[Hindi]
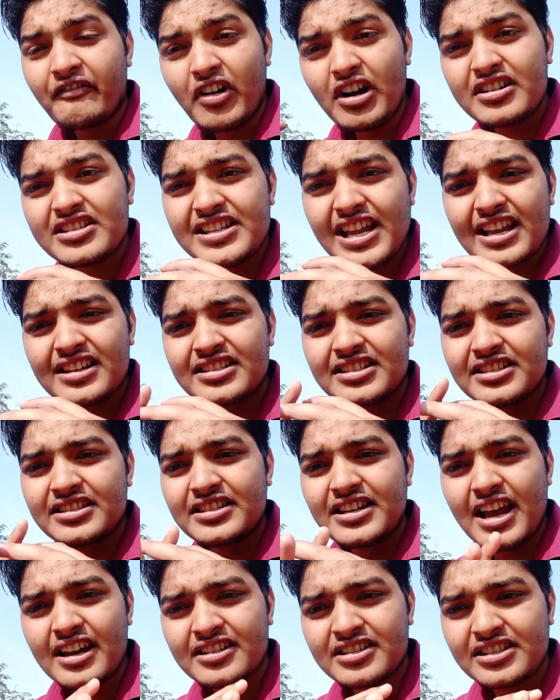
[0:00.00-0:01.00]
वर्ल्ड चेस्ट
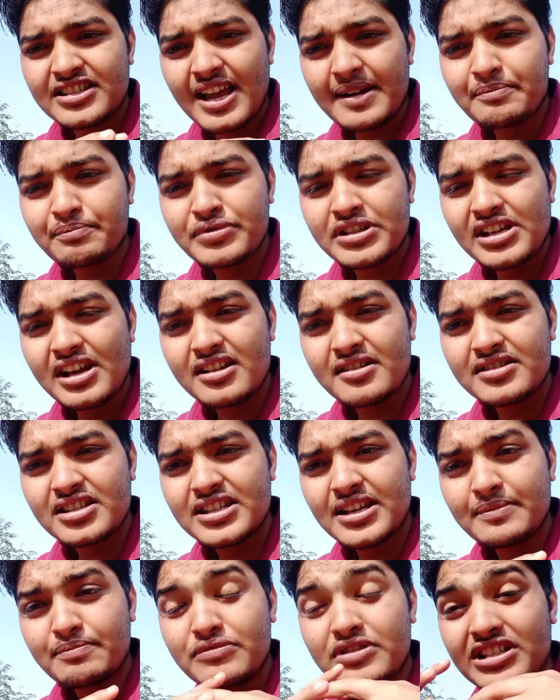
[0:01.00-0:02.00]
टेस्ट
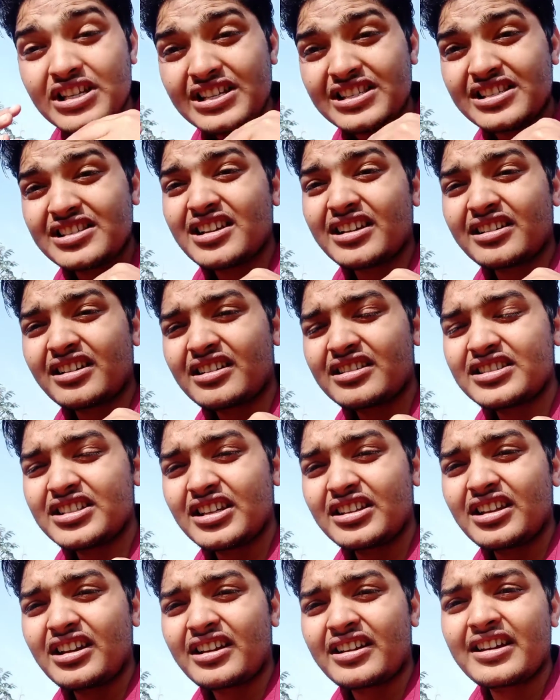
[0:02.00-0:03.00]
चैंपियनशिप जीत सक
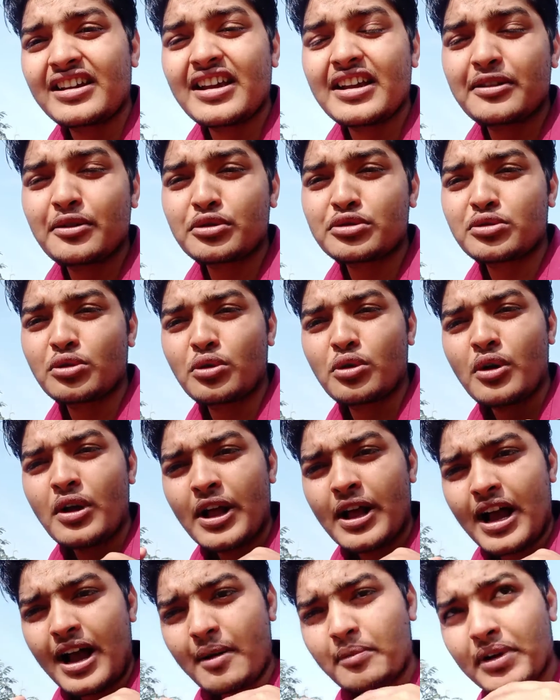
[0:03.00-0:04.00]
जीत रखी है दोस्तों
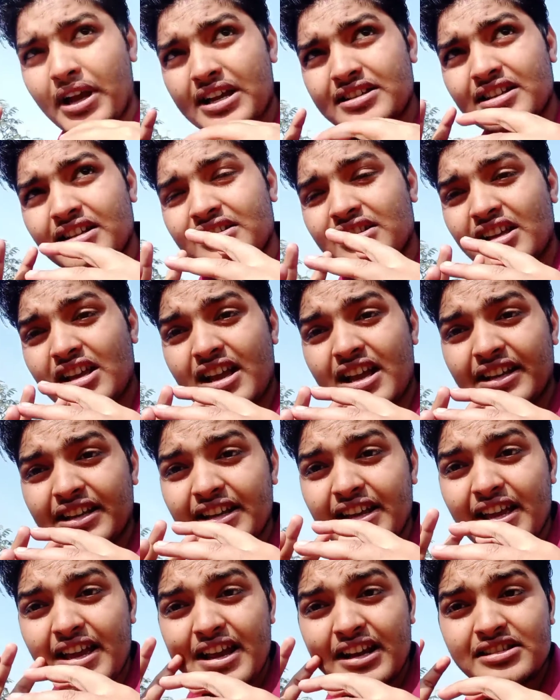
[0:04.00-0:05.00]
हम कह सकते हैं
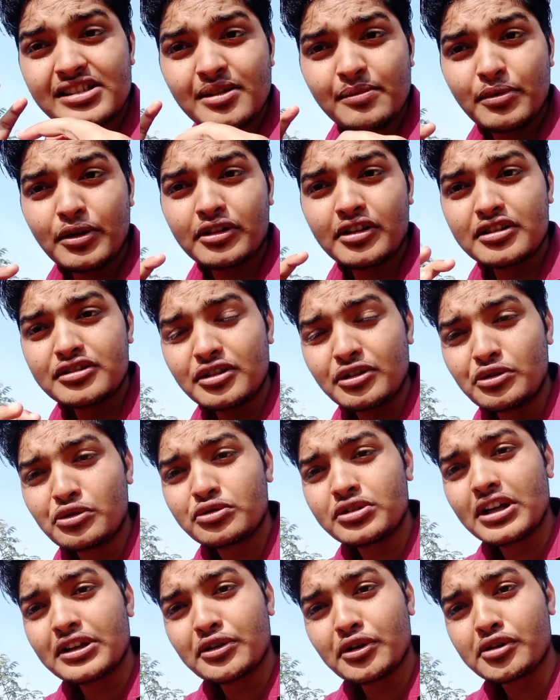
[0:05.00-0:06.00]
कि ये एक ज़बरदस्त
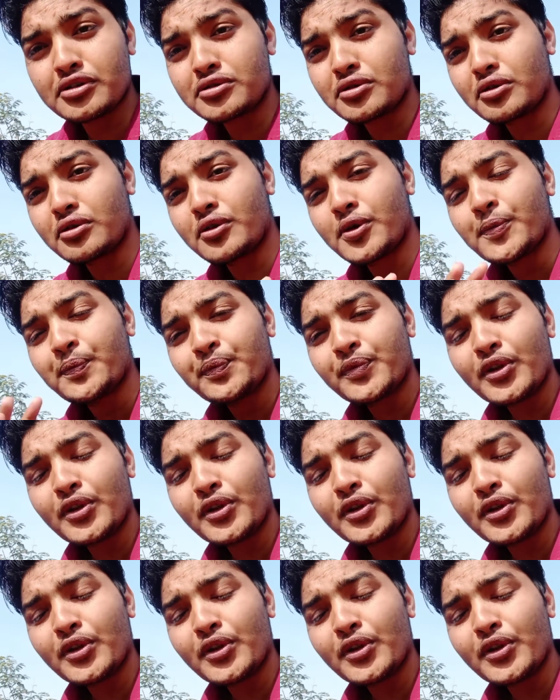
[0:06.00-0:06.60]
न्यूज़ है दोस्तों